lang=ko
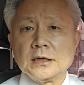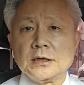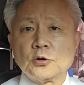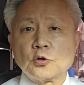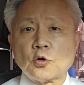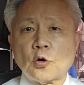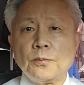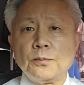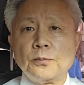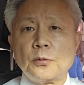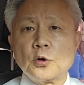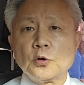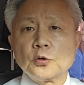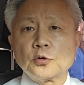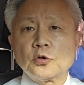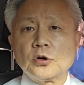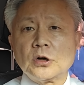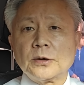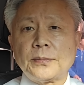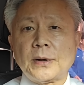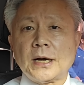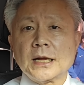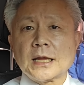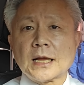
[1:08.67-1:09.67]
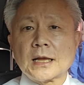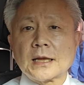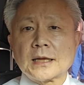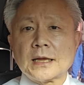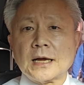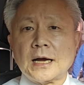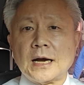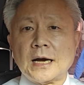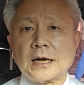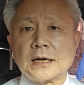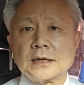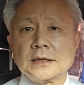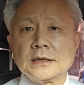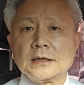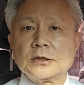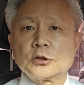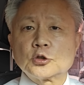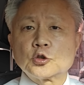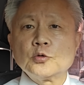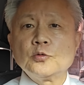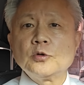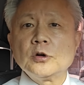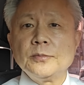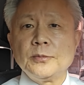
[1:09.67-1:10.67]
이 돈봉투를 받았다 하는
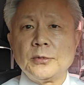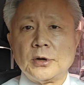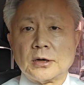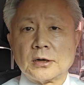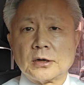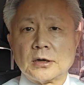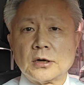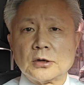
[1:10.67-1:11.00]
20명,